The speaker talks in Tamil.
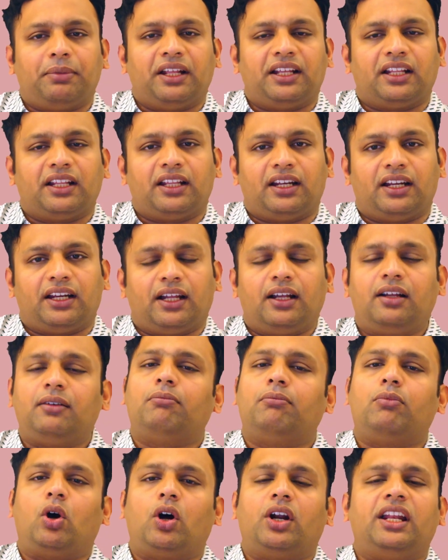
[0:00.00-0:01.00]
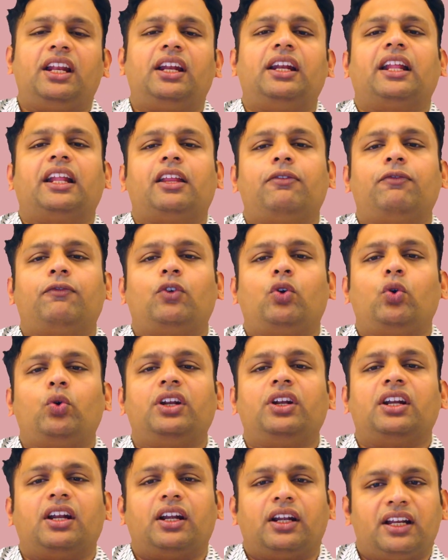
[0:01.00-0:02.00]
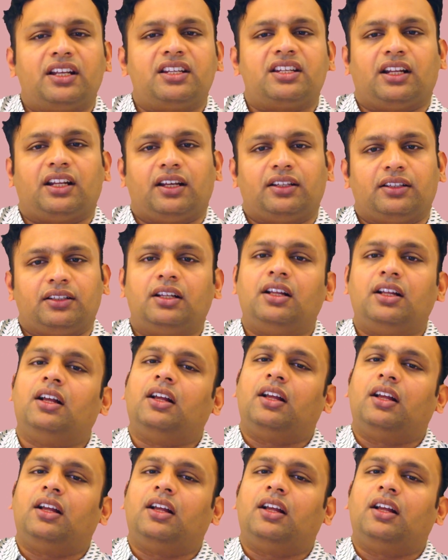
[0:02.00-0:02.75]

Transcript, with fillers: அப்படிங்கிறது என்னென்னா பாடியில் நிறைய ஃப்ளூயிட் ரிட்டன்ஷன் ஆகுது